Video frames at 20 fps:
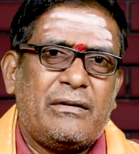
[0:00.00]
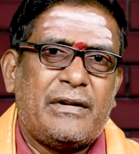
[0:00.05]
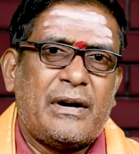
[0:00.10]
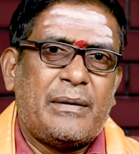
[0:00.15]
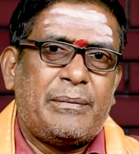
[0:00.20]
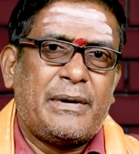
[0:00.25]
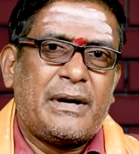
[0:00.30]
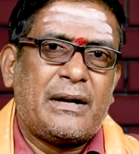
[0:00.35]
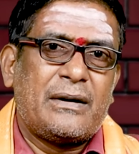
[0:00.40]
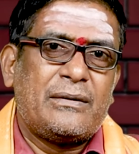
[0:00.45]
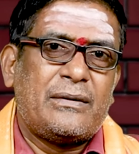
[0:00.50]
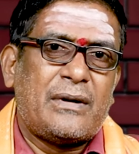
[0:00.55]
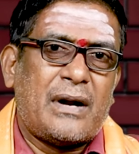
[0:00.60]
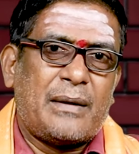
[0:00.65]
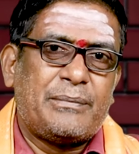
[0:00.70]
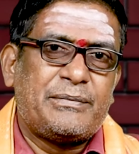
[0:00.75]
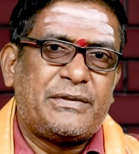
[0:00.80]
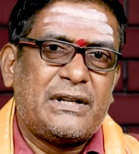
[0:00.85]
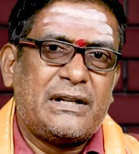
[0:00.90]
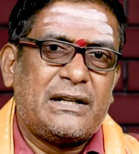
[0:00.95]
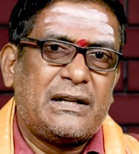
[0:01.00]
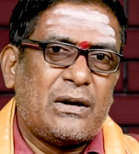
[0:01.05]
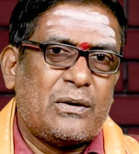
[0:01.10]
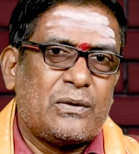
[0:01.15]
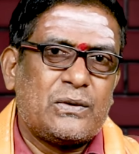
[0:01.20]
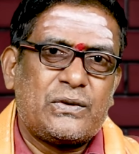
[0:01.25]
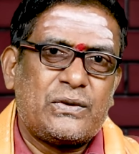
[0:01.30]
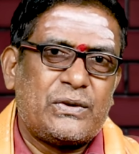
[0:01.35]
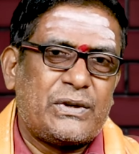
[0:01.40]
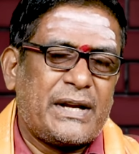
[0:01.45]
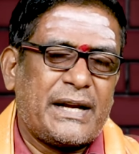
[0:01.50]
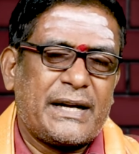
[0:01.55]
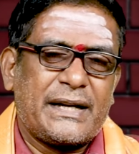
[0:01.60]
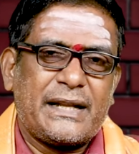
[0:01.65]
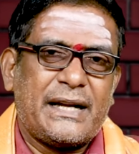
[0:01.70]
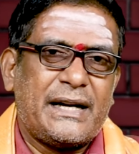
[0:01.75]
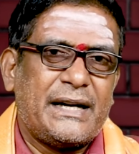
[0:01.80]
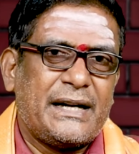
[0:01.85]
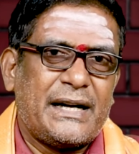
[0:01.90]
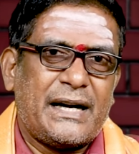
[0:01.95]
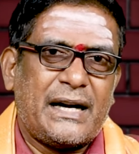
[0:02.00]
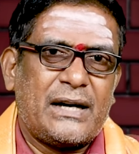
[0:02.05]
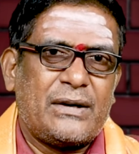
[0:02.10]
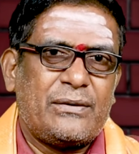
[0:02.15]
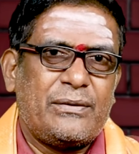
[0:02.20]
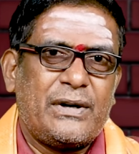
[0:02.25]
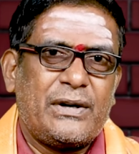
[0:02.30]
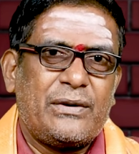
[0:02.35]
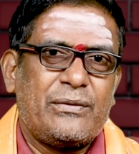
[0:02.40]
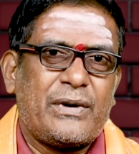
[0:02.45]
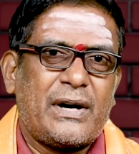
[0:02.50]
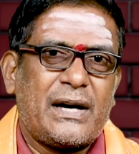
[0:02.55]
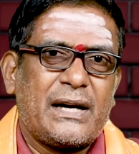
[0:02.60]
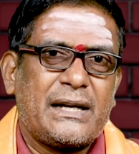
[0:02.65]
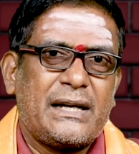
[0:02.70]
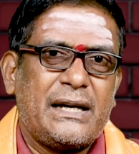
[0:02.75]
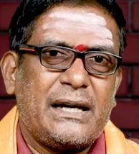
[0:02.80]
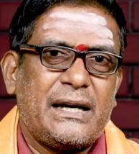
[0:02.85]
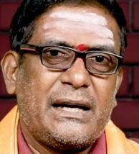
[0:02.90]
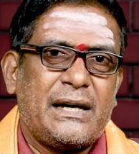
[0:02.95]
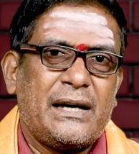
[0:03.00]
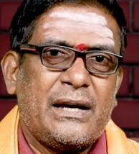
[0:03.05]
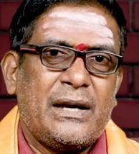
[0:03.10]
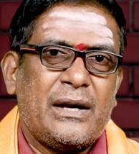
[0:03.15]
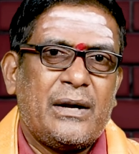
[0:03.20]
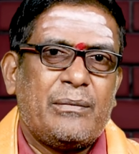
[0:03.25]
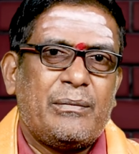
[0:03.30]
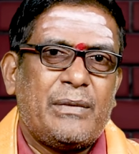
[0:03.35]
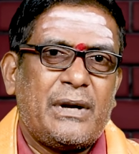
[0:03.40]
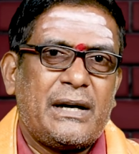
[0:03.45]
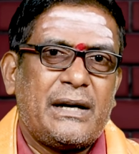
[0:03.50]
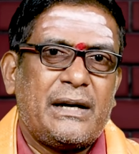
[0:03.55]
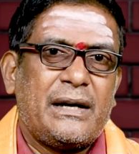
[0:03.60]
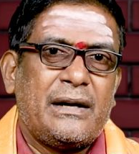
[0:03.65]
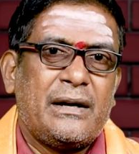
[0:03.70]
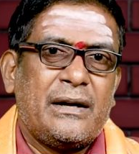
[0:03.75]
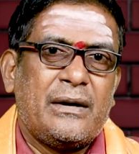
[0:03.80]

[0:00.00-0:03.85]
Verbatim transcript: వ్యాపారం అప్స్ అండ్ డౌన్స్ ఉంటాయి కదా అటువంటి వాళ్ళకి మరి